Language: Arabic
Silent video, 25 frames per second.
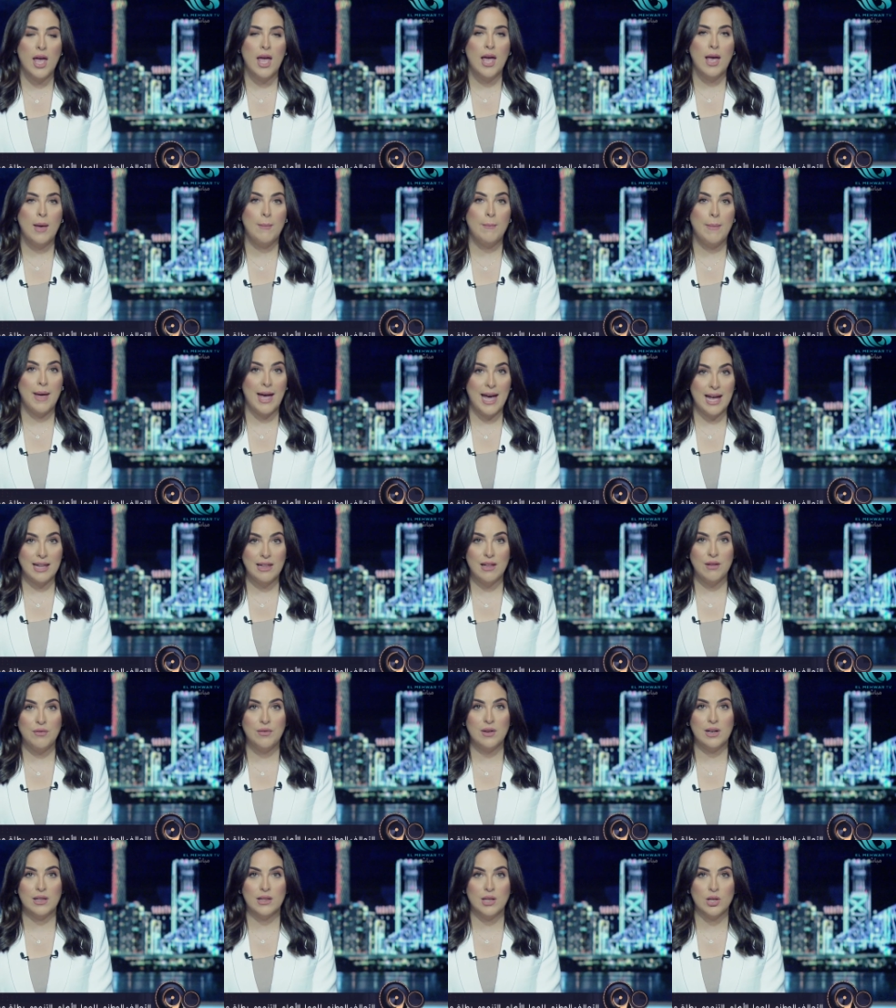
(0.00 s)

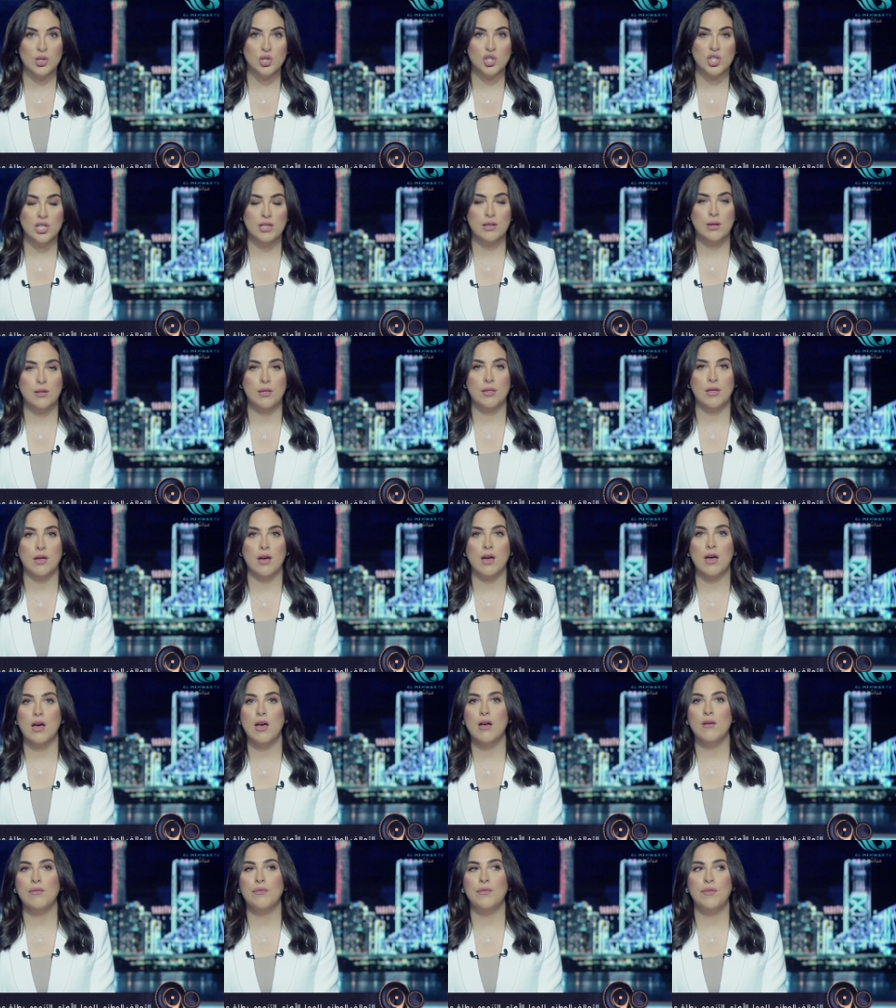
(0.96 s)
بهدف التنشيط
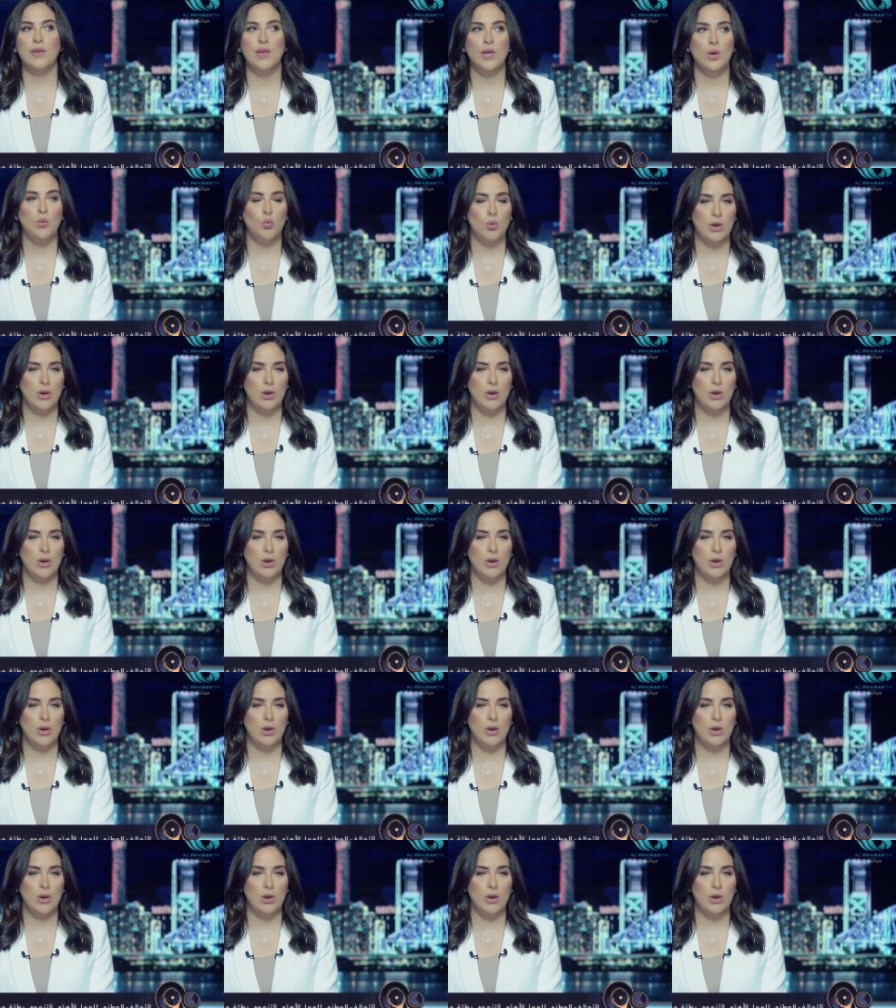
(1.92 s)
الثقافي